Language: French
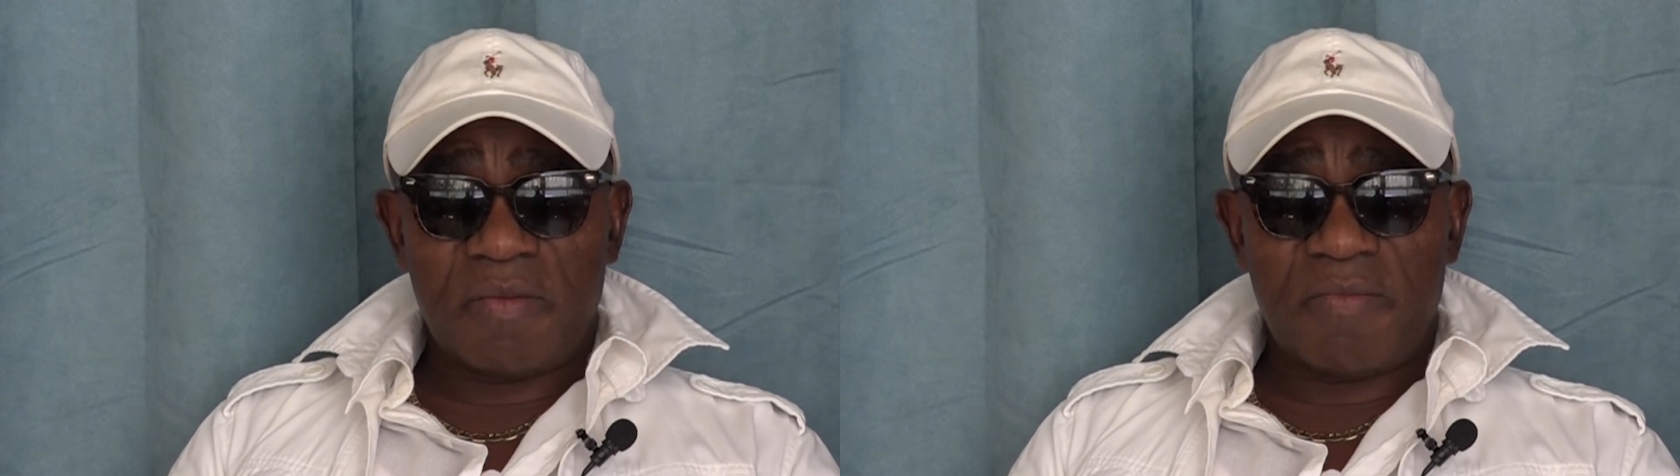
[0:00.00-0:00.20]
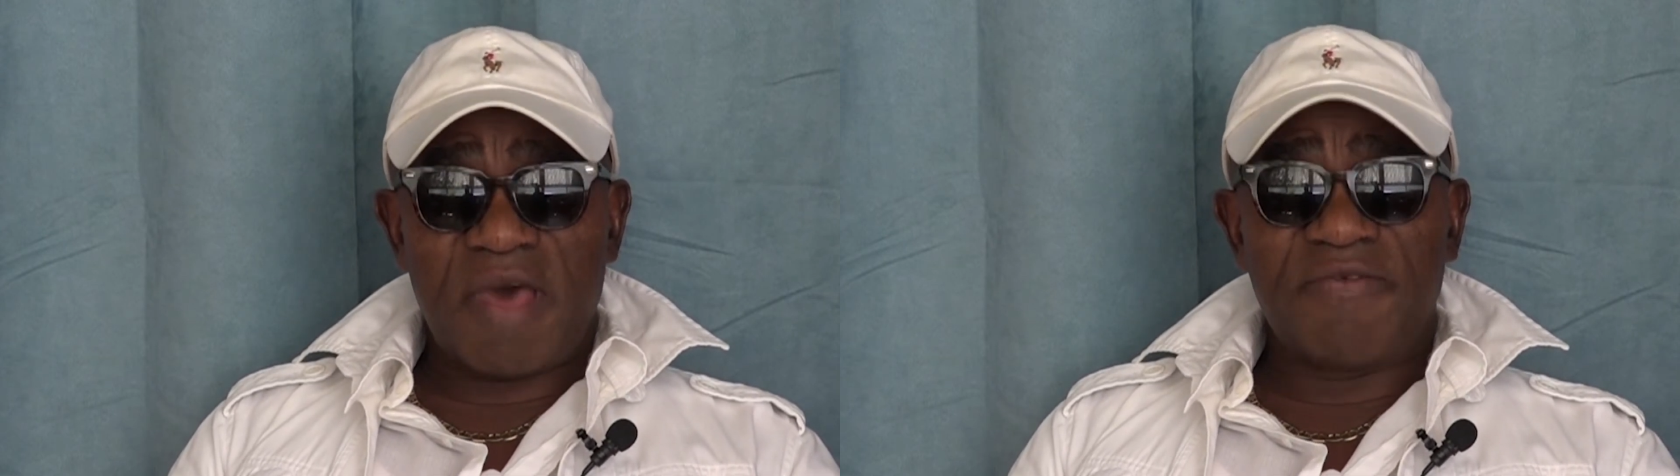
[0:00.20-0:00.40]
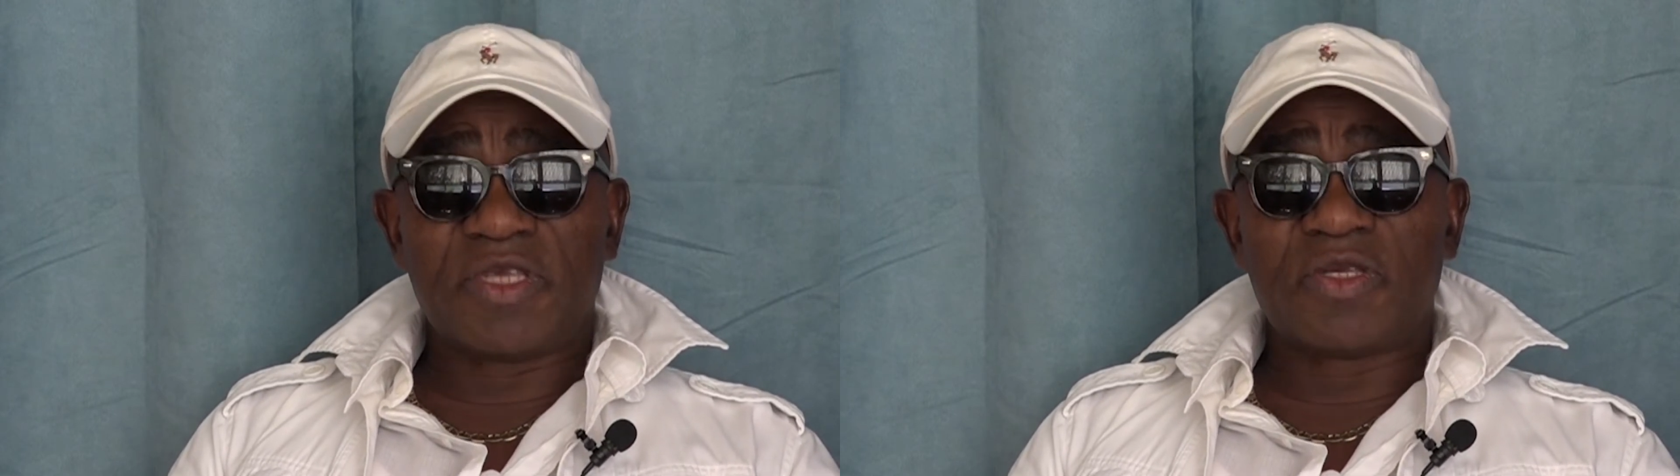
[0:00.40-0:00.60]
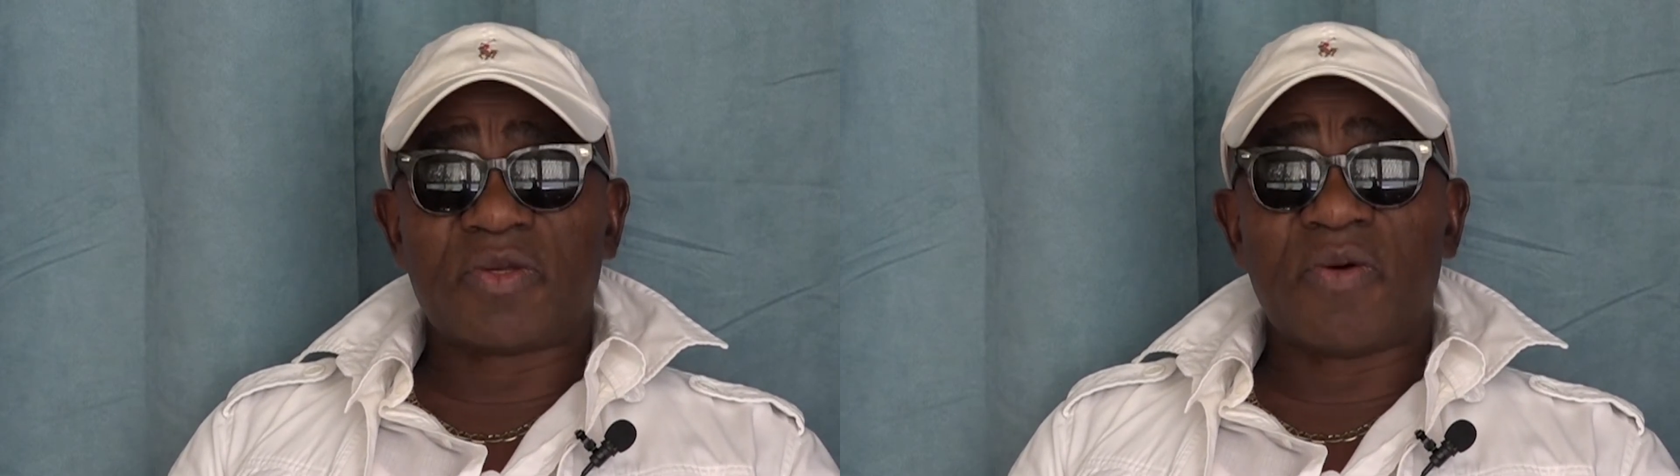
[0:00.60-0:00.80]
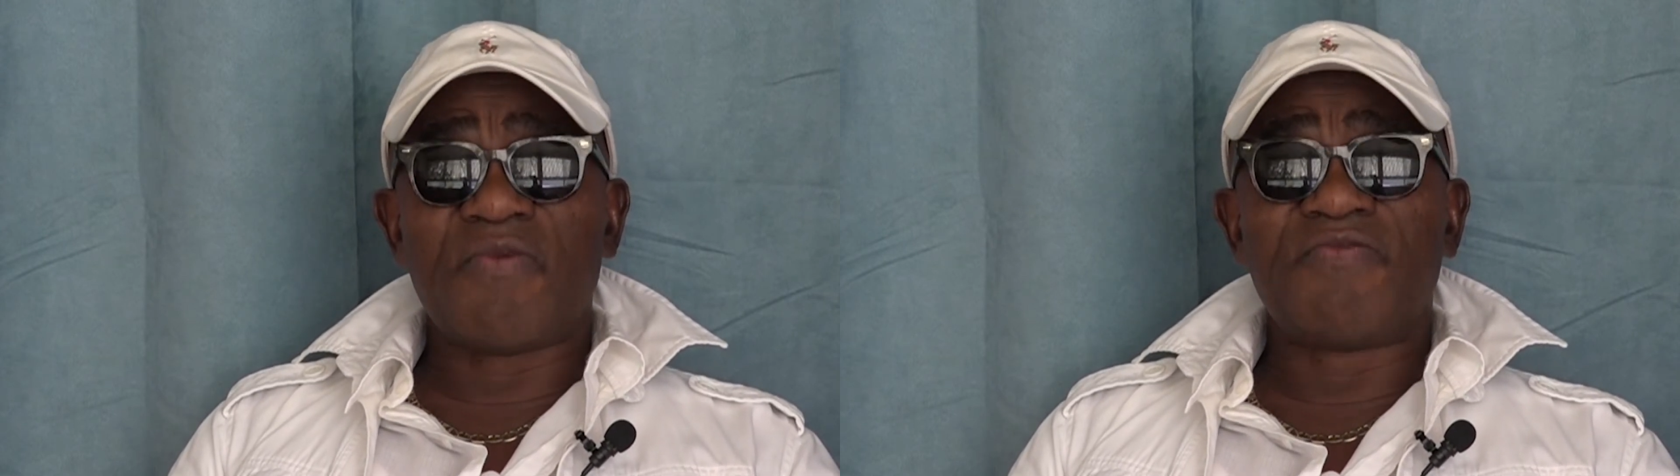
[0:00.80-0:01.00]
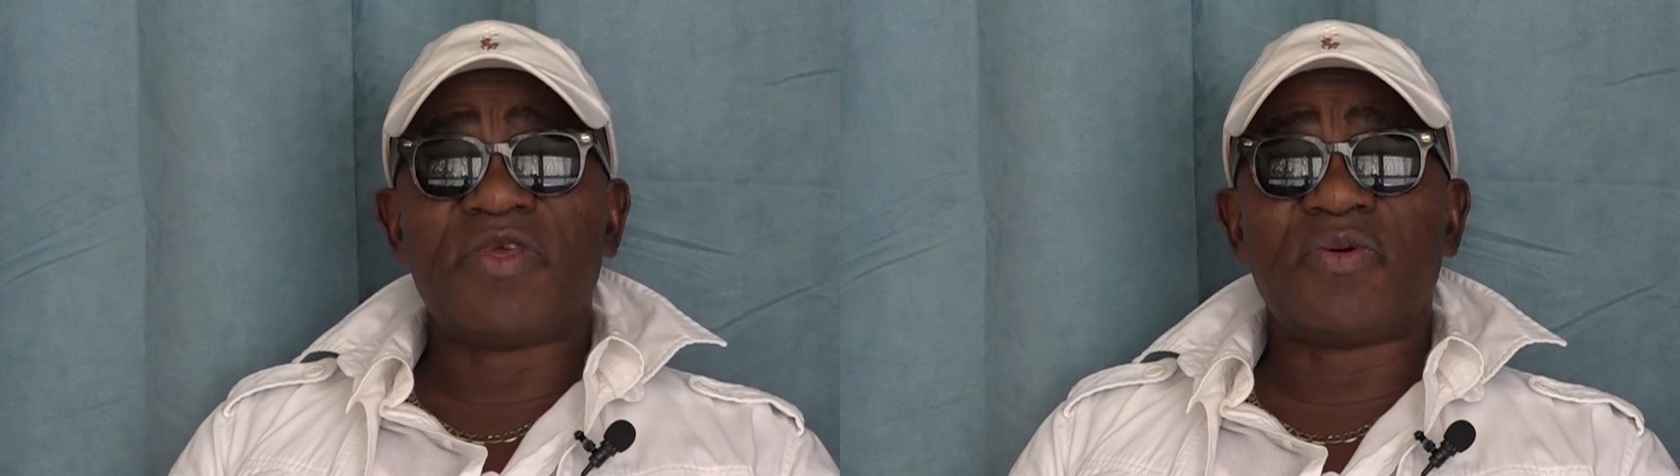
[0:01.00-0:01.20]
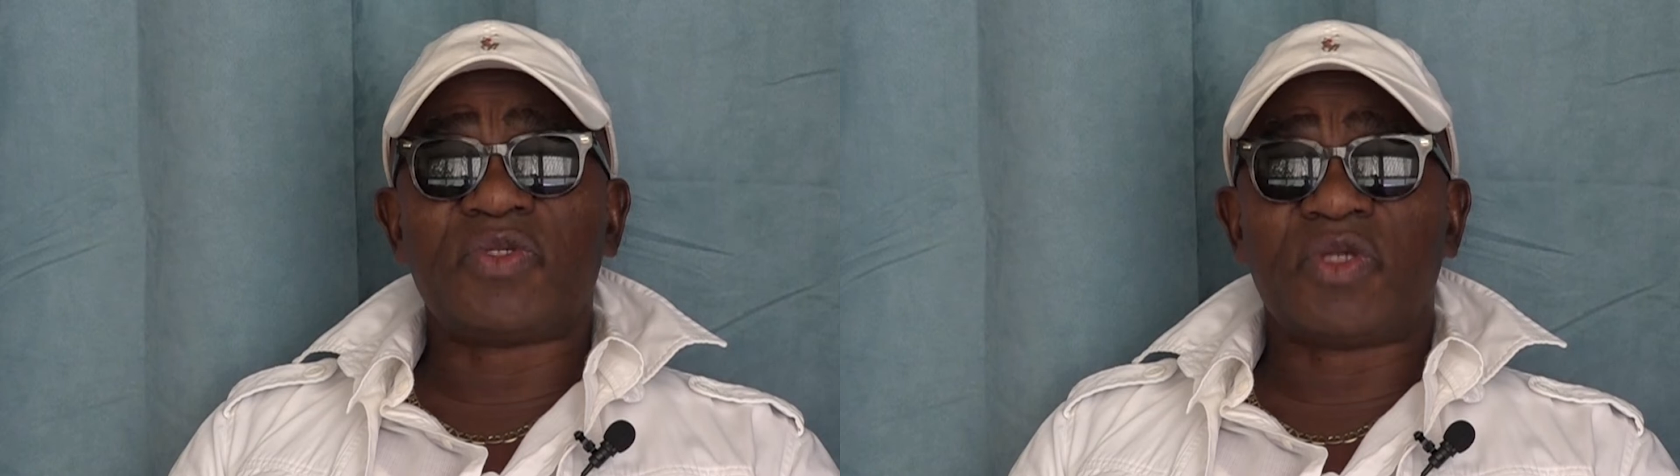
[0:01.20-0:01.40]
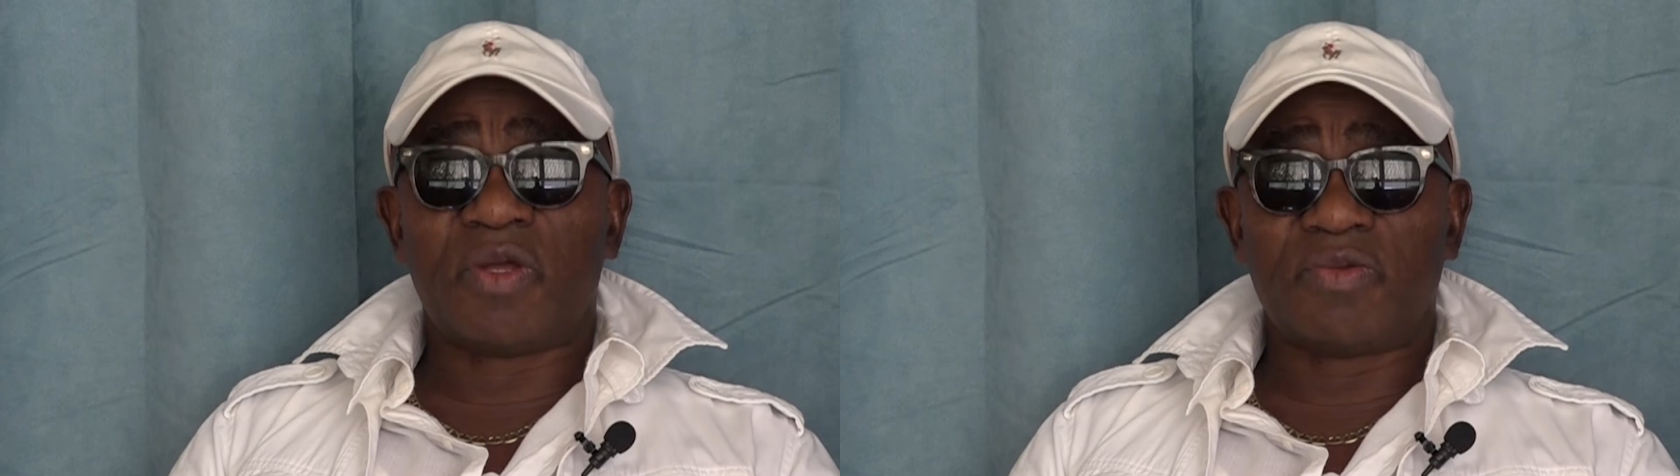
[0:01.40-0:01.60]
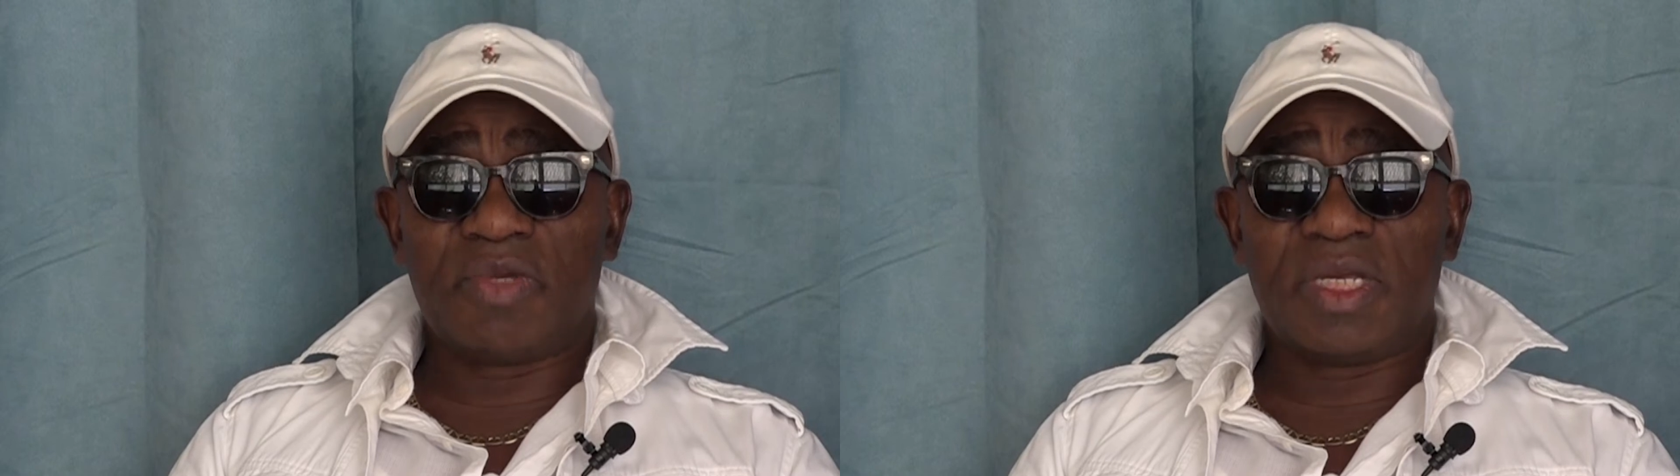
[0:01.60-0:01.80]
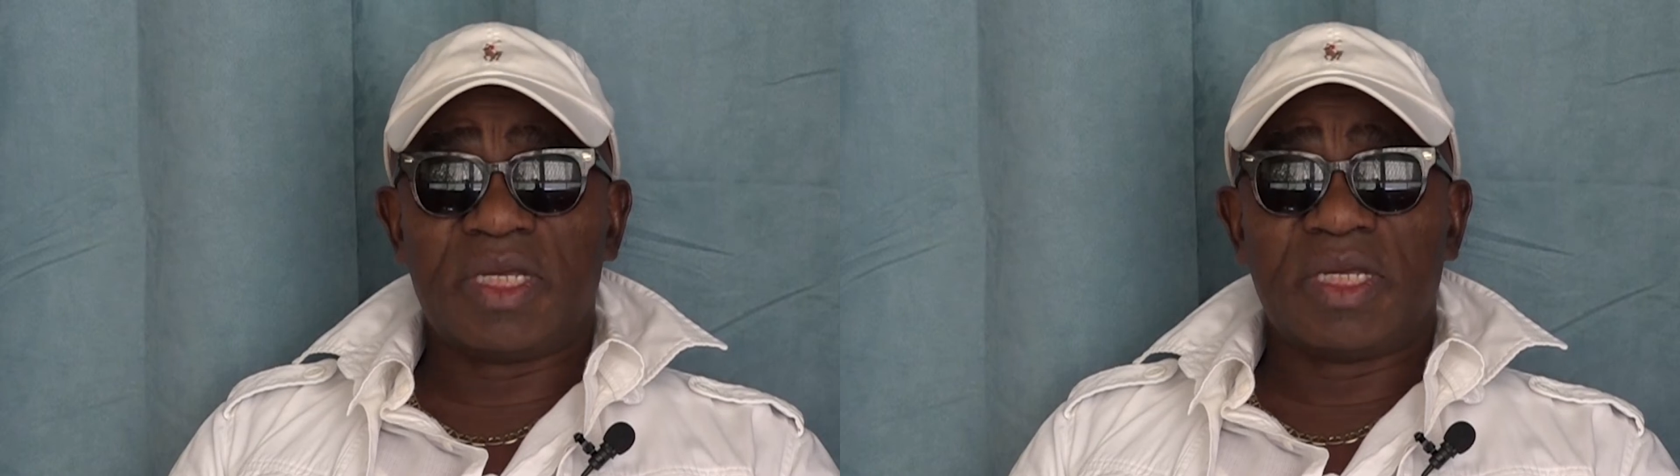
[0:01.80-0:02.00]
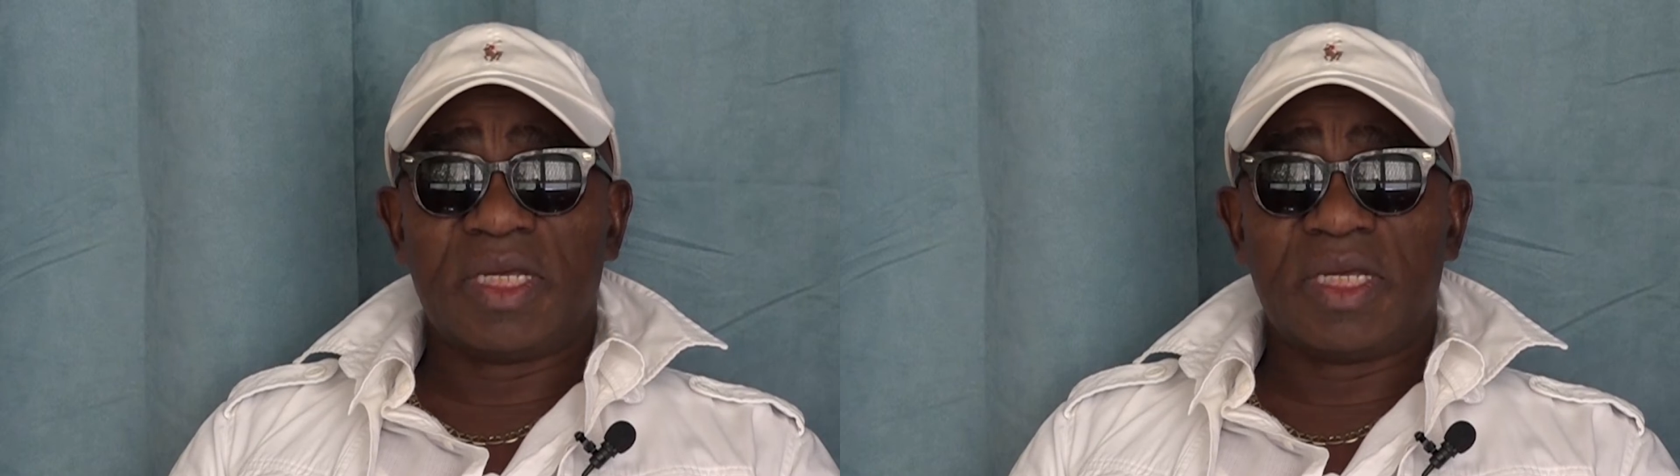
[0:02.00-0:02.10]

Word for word: Mais avec ce qu'on vit aujourd'hui,